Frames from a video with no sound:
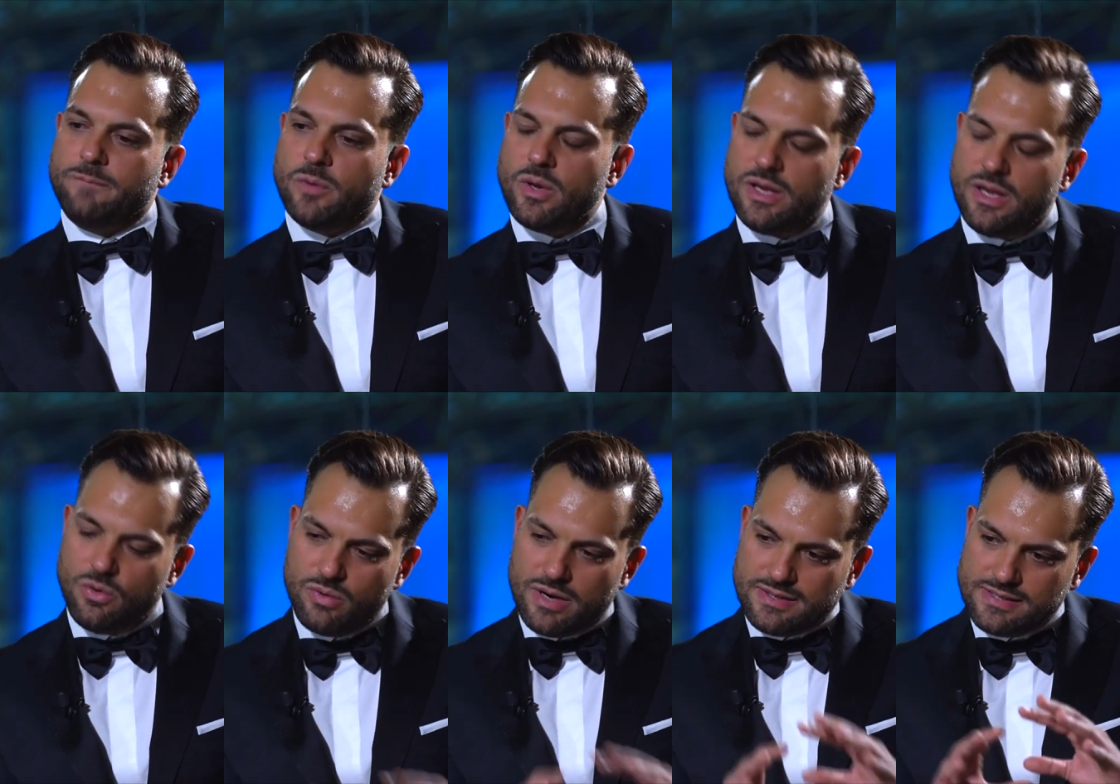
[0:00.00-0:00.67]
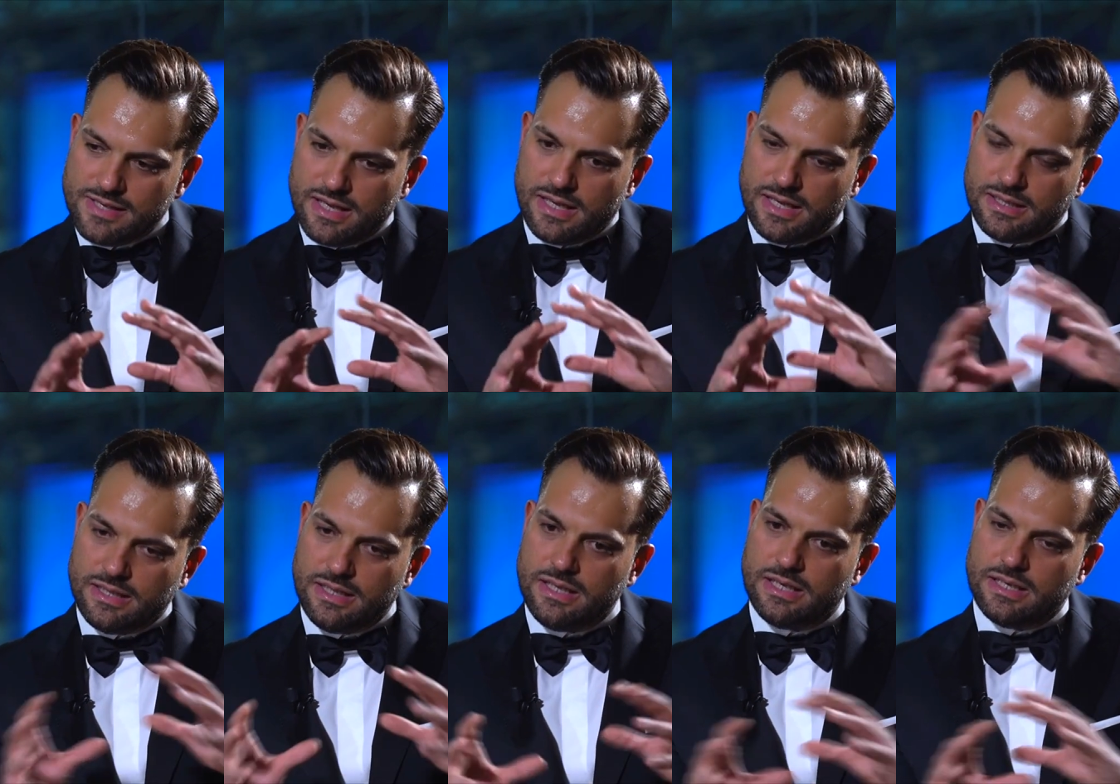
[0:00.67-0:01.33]
quindi una serie
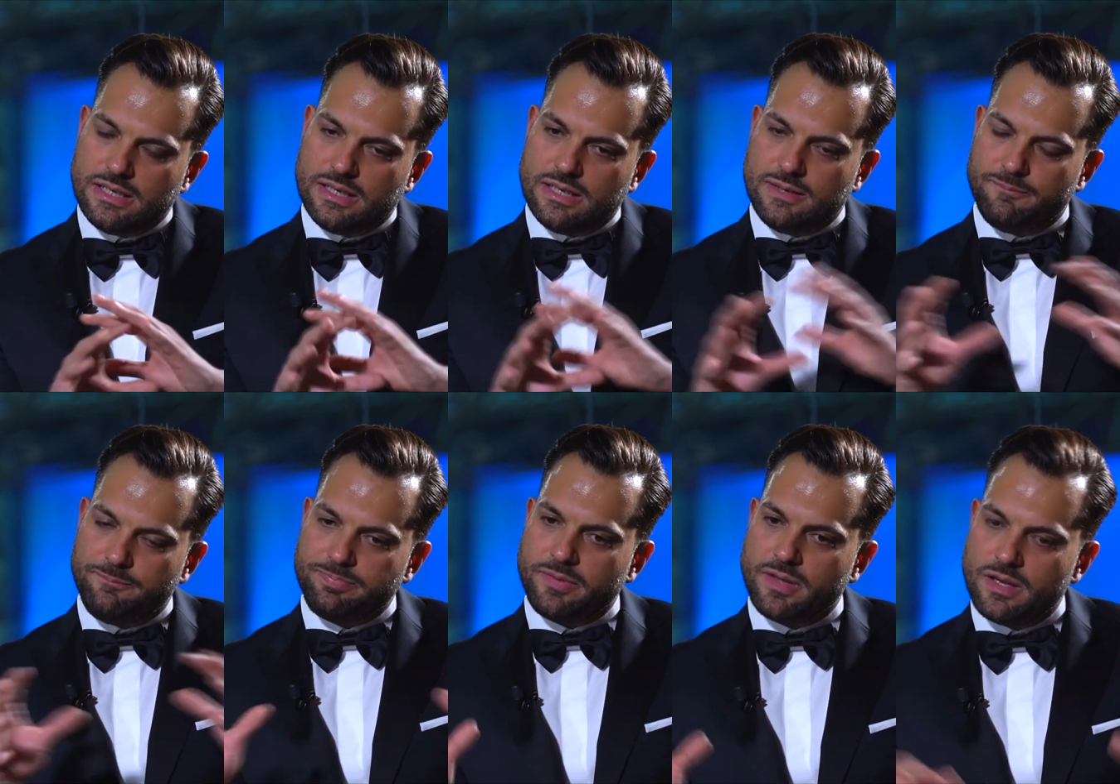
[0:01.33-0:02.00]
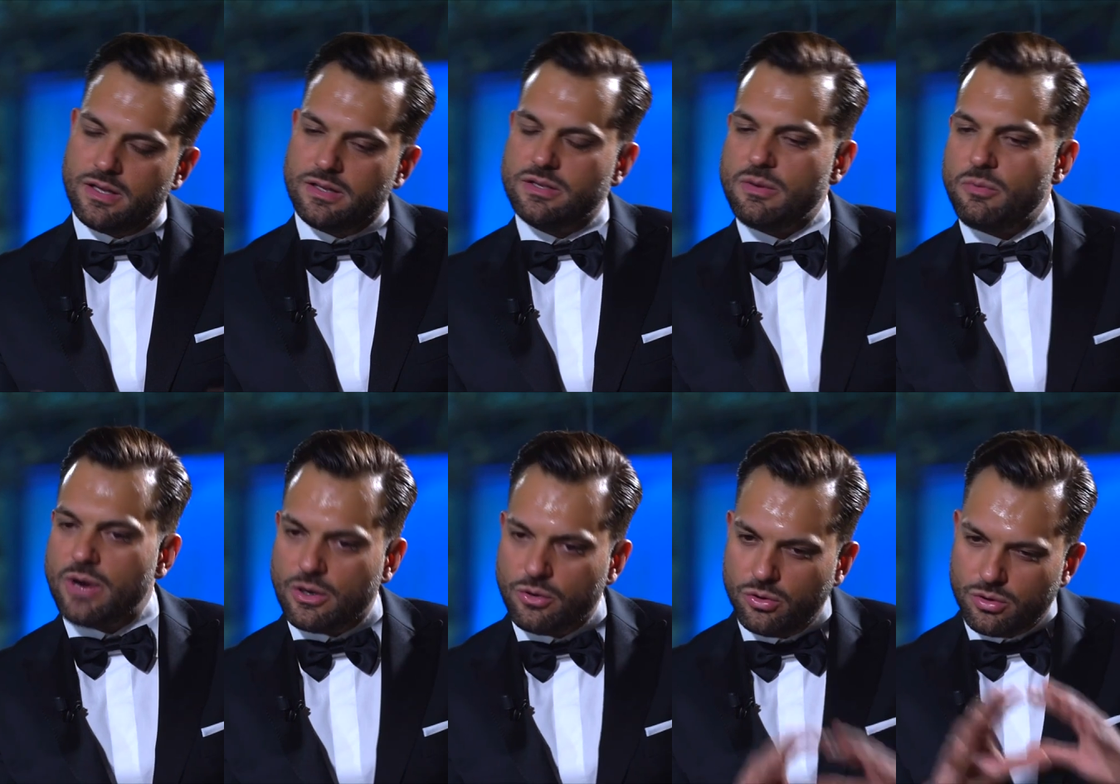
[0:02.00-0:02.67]
di, ehm, diciamo
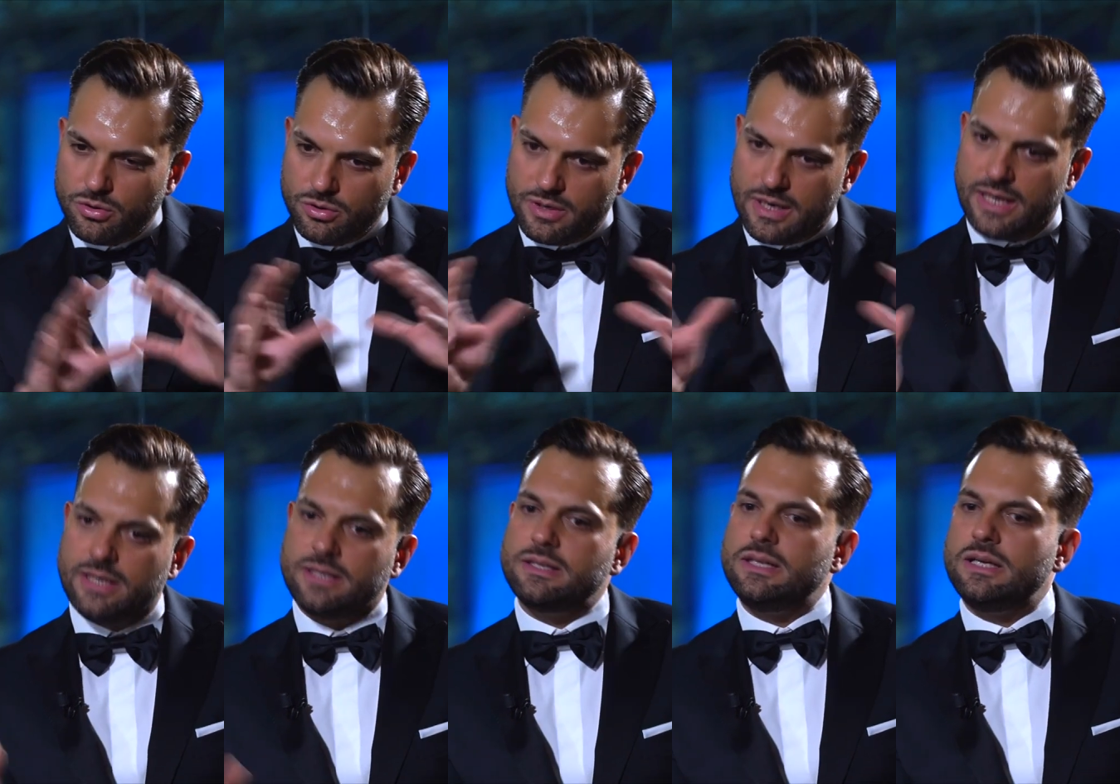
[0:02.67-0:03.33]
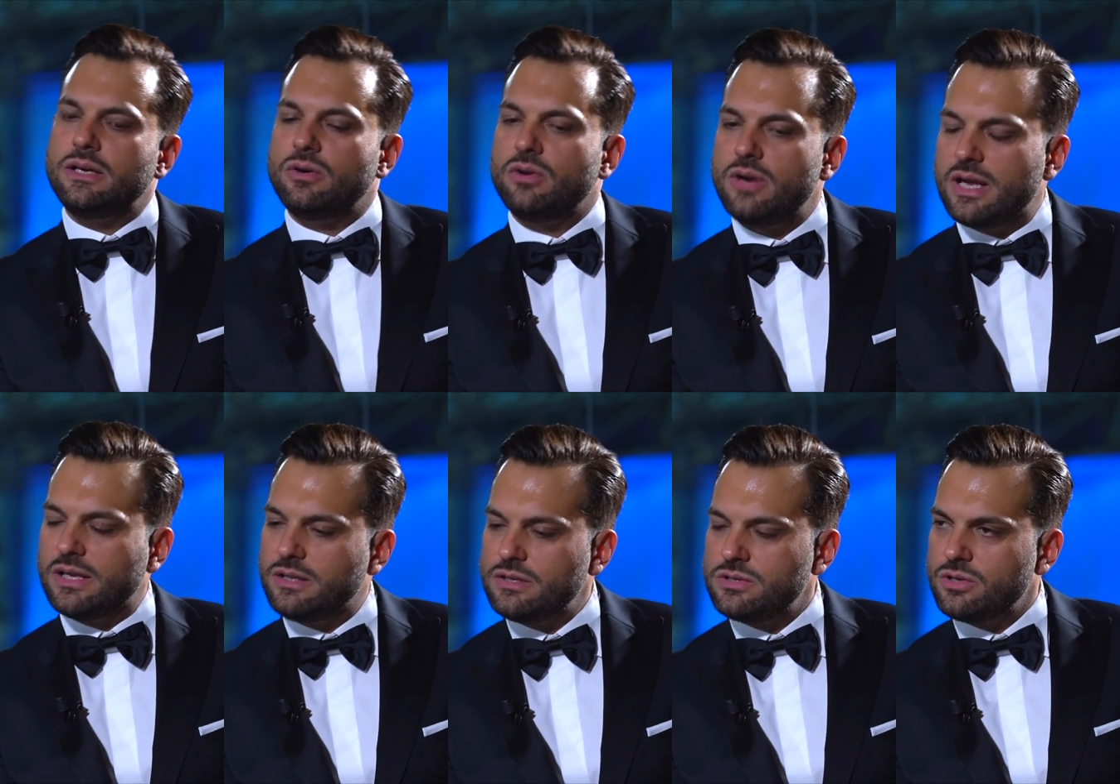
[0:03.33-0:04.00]
una corona di
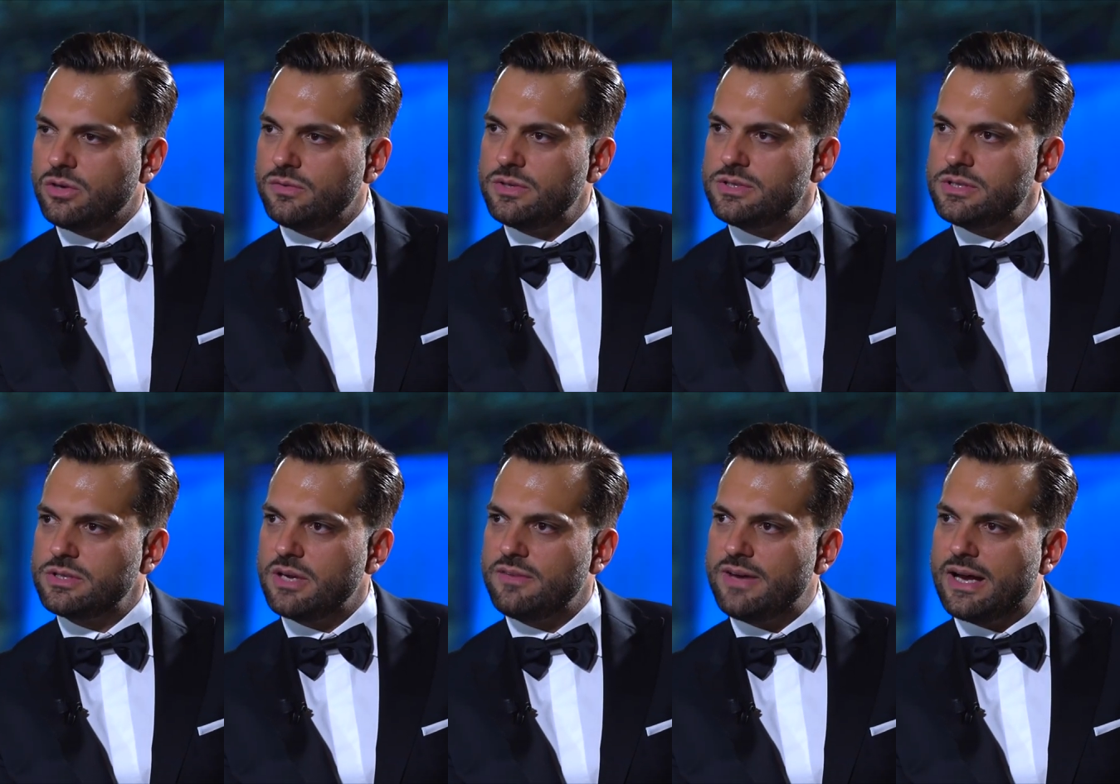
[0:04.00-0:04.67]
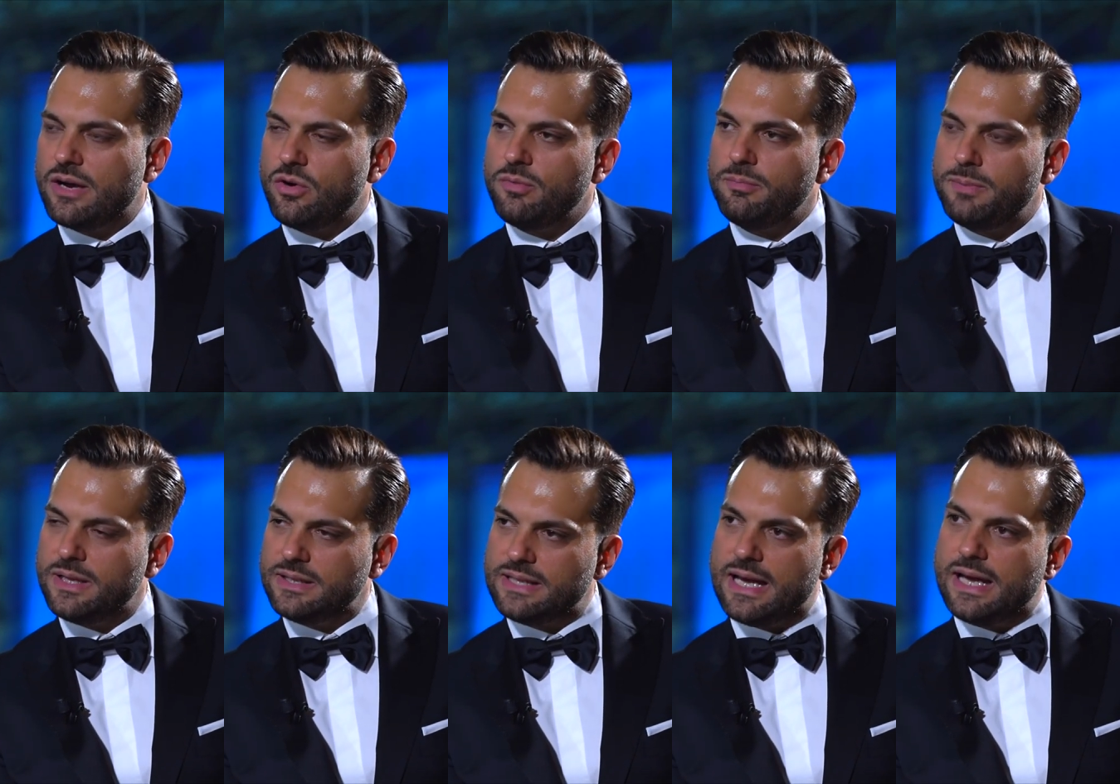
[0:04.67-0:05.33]
connected services che va a
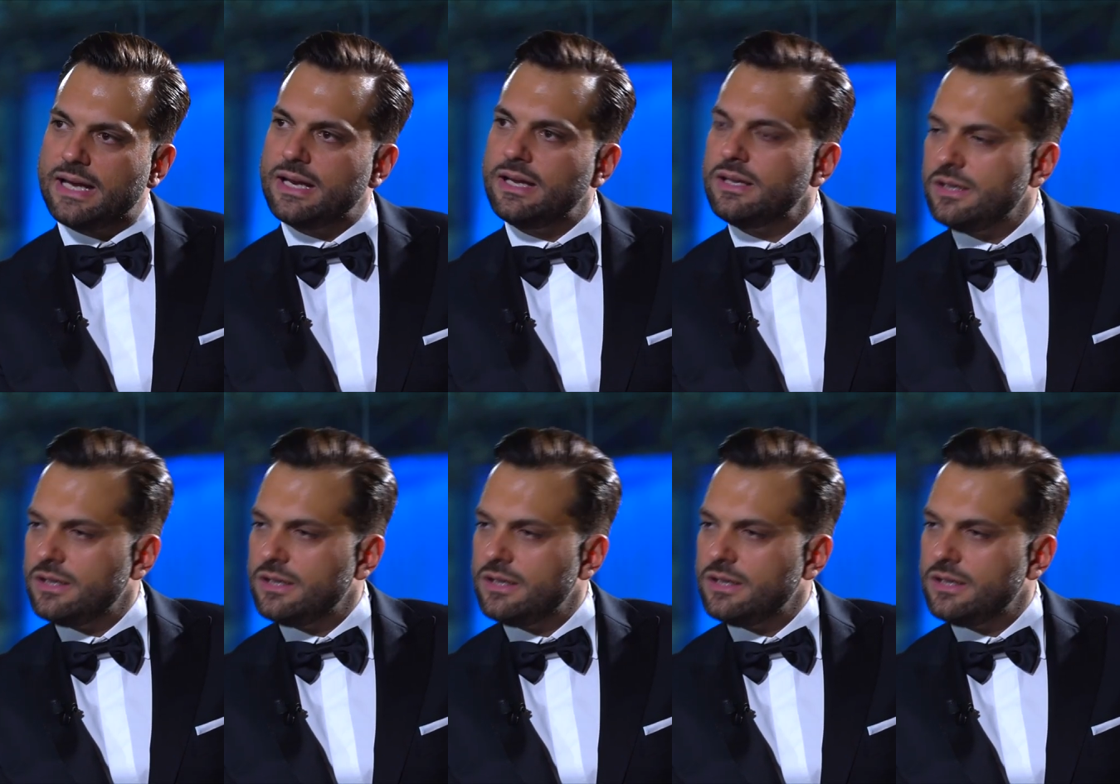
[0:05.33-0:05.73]
completare